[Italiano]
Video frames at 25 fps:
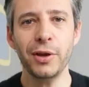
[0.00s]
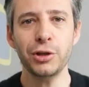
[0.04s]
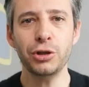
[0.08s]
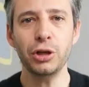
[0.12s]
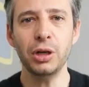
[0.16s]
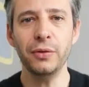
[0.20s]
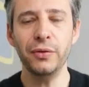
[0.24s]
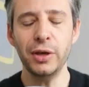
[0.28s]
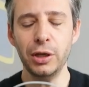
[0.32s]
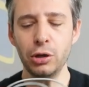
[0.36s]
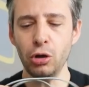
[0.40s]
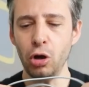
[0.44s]

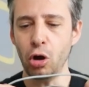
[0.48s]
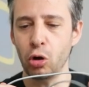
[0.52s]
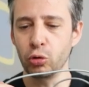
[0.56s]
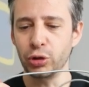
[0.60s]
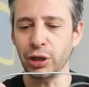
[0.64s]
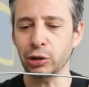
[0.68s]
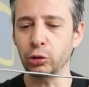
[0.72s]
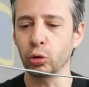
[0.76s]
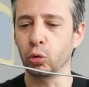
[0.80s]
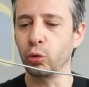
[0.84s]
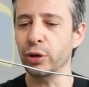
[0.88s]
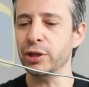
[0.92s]
viaggio a Livigno ho
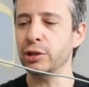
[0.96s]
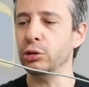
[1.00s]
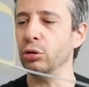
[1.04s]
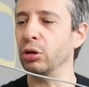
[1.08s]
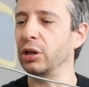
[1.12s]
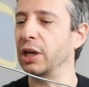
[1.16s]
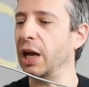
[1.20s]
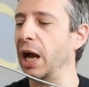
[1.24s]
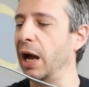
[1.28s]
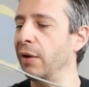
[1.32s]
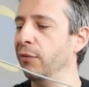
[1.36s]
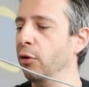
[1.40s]
usato
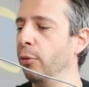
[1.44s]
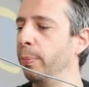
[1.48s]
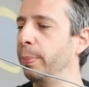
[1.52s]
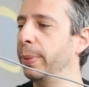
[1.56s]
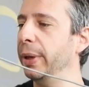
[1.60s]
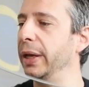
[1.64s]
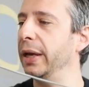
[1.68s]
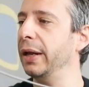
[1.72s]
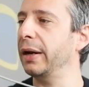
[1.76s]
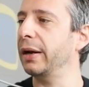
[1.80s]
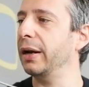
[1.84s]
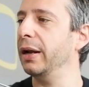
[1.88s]
questo cavo
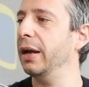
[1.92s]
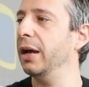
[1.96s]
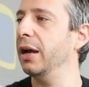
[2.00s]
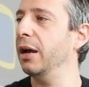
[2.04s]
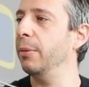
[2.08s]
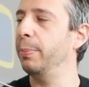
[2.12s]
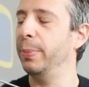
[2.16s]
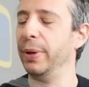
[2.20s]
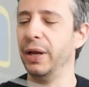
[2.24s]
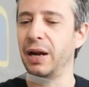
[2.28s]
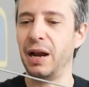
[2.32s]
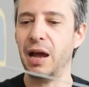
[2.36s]

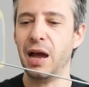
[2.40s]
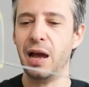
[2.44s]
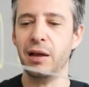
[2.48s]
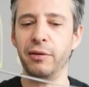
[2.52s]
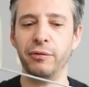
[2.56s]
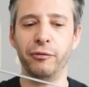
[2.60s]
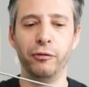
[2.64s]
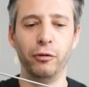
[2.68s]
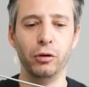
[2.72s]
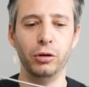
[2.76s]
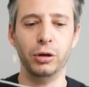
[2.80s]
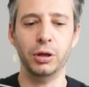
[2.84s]
per, per
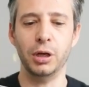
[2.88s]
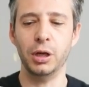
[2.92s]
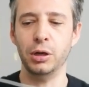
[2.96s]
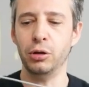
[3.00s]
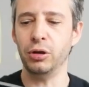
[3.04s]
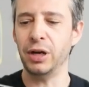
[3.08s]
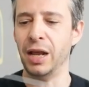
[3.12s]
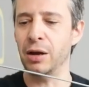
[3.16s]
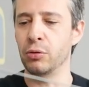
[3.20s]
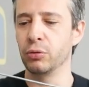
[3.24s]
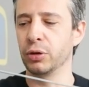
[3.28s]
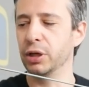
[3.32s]
iPhone
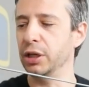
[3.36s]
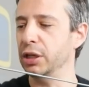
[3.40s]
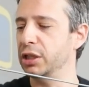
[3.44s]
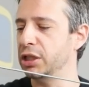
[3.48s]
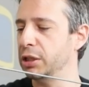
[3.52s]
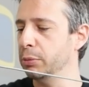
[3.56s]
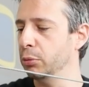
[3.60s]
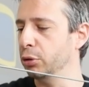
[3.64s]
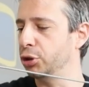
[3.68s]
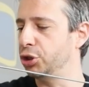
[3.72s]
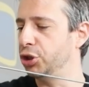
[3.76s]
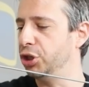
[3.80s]
non è
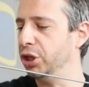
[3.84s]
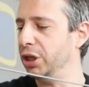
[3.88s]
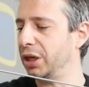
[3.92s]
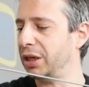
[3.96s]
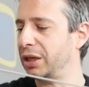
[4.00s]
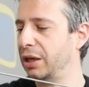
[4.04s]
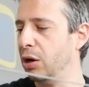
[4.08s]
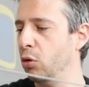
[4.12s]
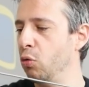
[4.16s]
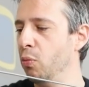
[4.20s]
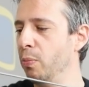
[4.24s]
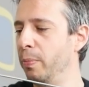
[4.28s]
lunghissimo
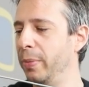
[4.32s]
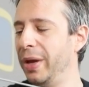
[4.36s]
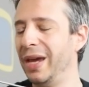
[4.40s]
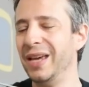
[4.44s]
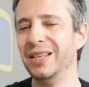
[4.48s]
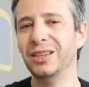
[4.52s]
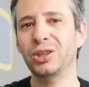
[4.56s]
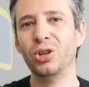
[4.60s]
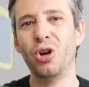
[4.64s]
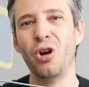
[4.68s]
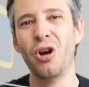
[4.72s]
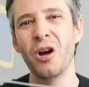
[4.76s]
circa un
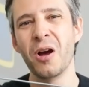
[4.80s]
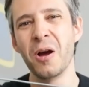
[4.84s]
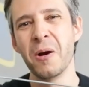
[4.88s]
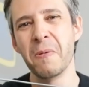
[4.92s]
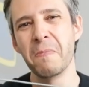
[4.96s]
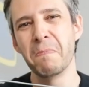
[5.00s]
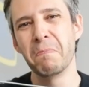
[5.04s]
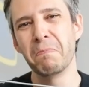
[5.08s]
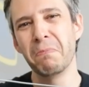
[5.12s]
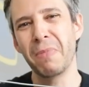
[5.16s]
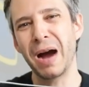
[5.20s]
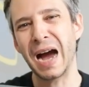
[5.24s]

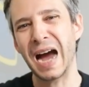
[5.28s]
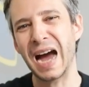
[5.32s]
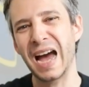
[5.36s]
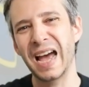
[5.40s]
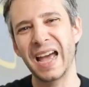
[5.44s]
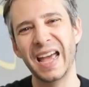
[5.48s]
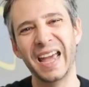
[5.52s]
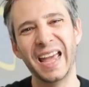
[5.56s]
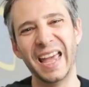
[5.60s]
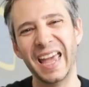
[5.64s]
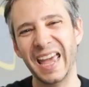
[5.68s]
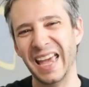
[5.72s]
metro
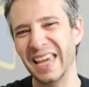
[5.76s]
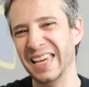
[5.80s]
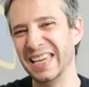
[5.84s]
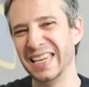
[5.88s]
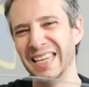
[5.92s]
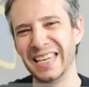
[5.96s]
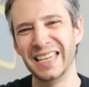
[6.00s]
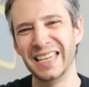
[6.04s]
ma è